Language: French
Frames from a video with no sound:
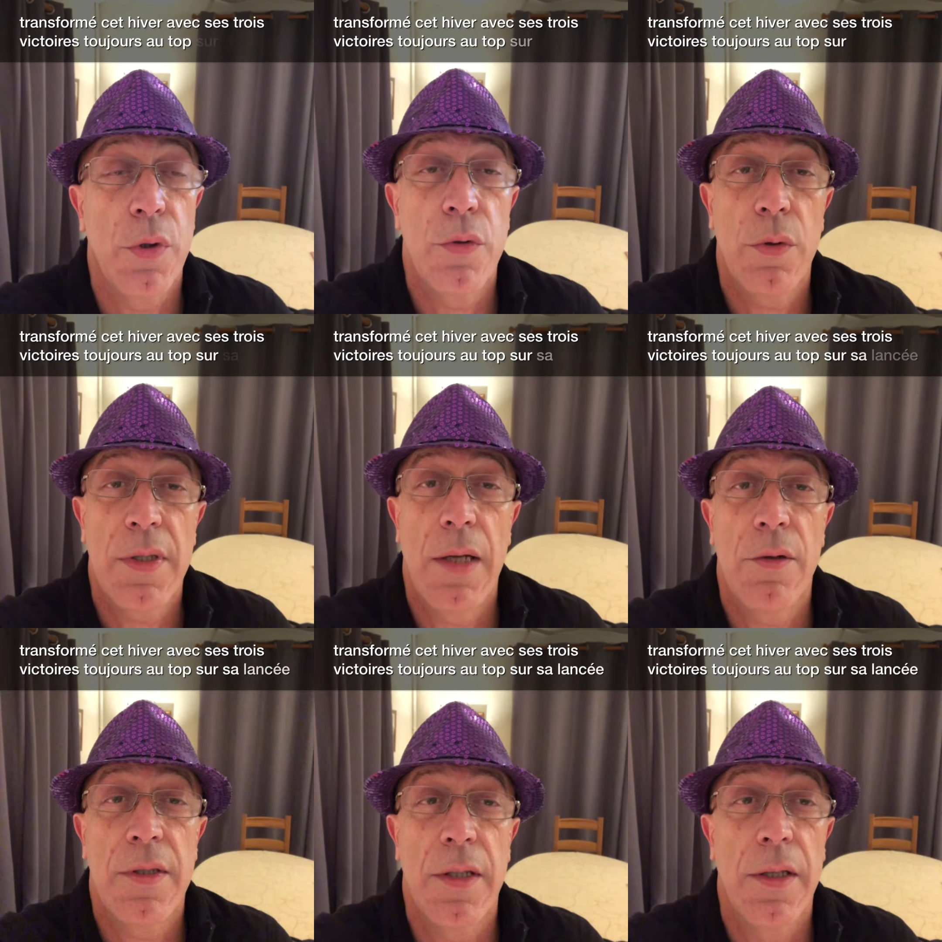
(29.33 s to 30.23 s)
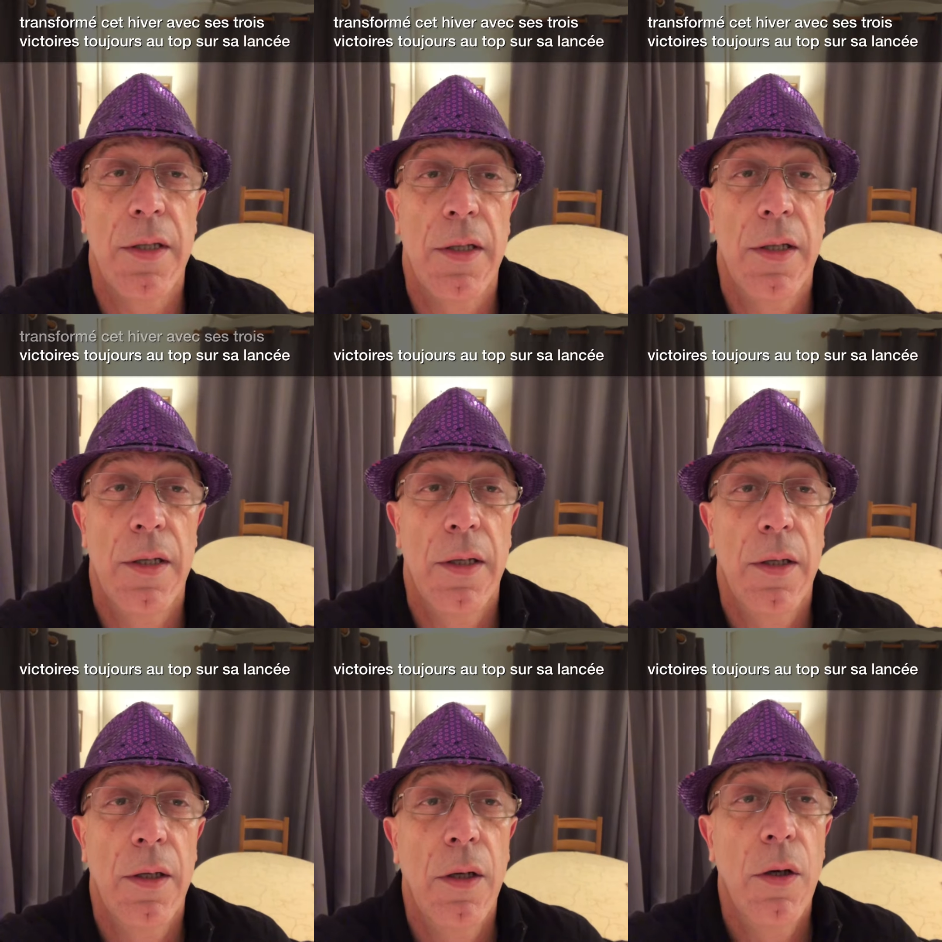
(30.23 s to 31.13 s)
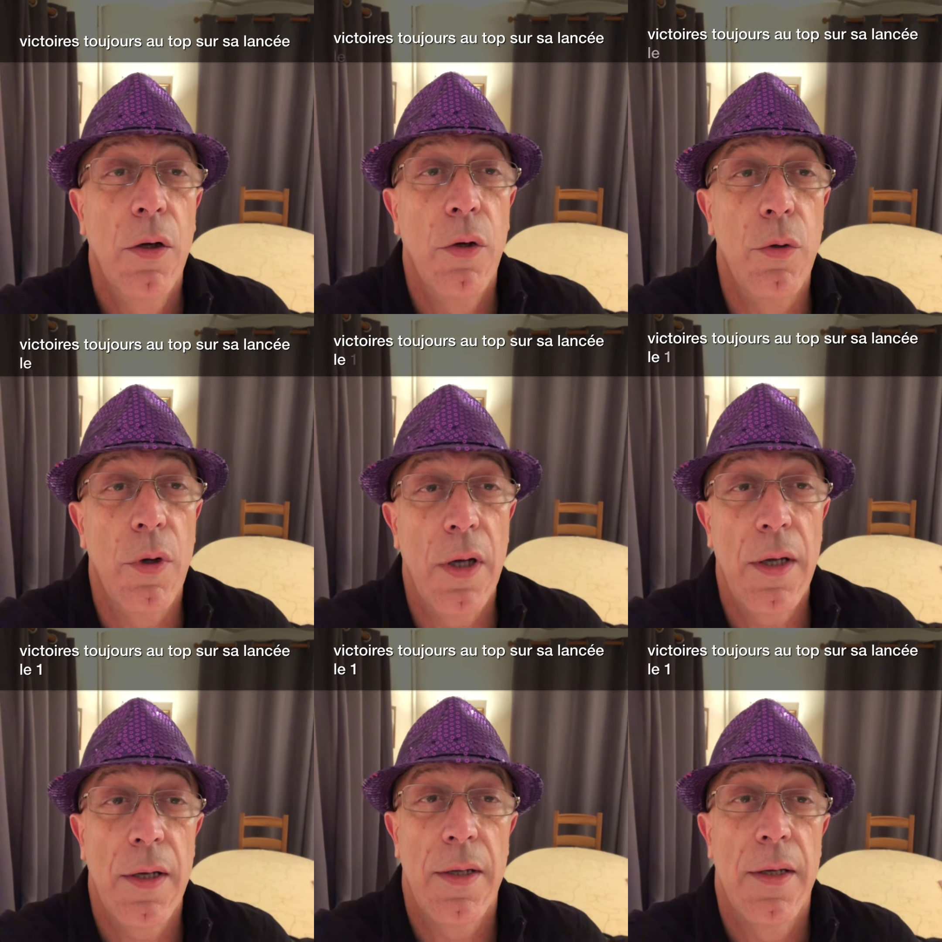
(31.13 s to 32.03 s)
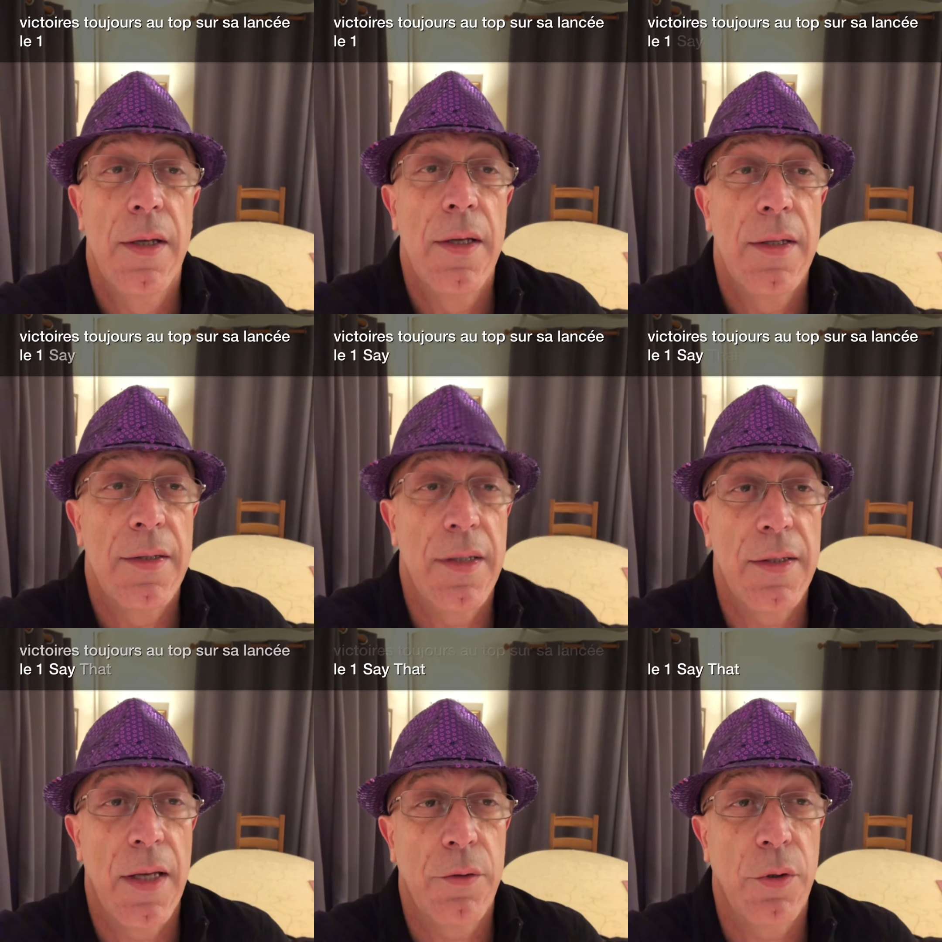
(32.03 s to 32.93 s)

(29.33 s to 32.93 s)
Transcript: sur sa lancée. Le 1 César